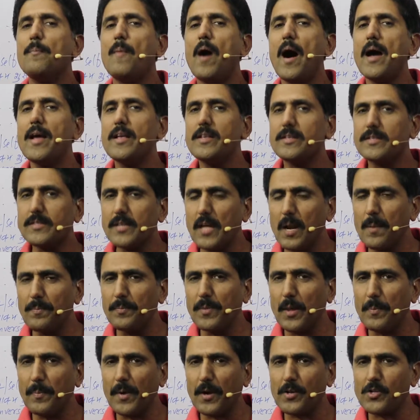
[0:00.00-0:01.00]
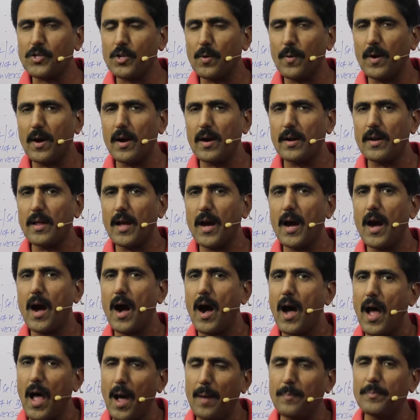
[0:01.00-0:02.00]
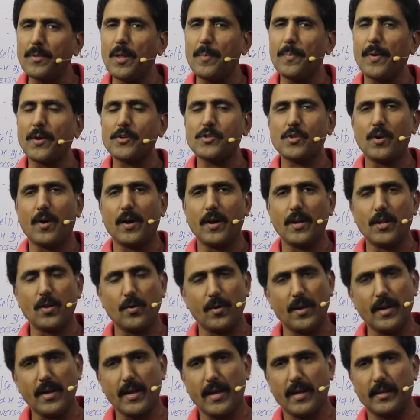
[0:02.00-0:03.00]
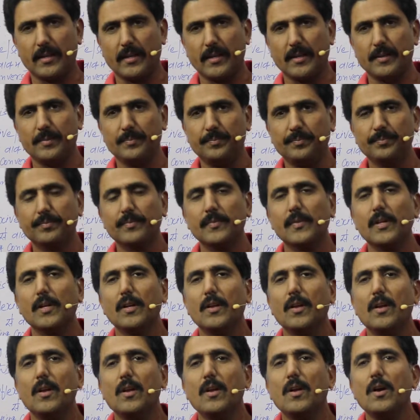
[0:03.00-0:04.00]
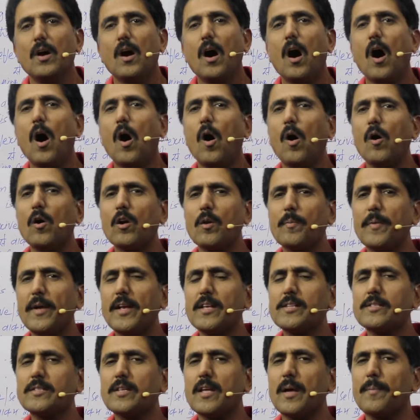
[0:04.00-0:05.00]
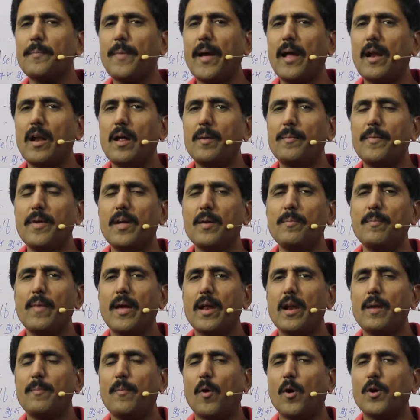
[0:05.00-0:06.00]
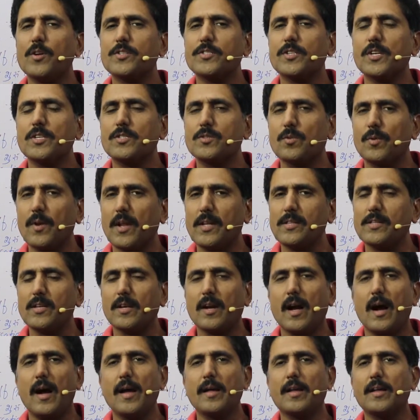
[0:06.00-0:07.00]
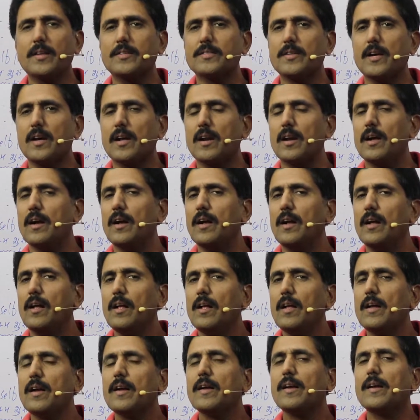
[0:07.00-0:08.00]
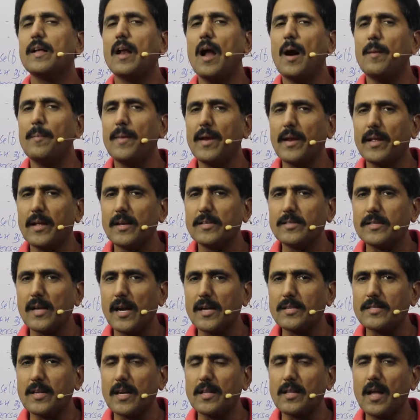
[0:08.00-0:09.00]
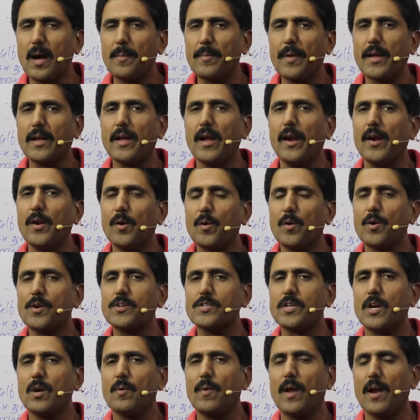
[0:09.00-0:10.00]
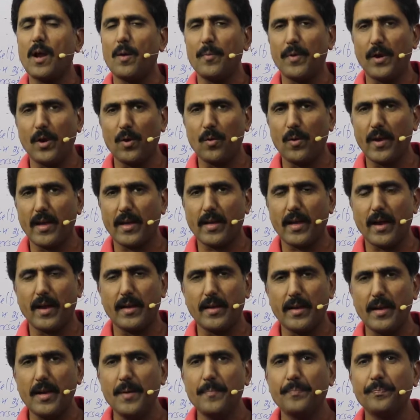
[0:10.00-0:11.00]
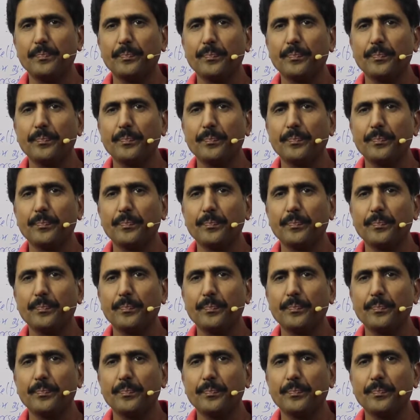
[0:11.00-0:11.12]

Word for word: माई सेल्फ दीपक चौहान या आई एम दीपक चौहान क्यों नहीं कहते और भी इसके पहले भी मेरे बहुत से स्टूडेंट से कहा है कि सर ग्रामर के साथ साथ आप एक इंट्रोडक्शन वाला वीडियो लेके आइए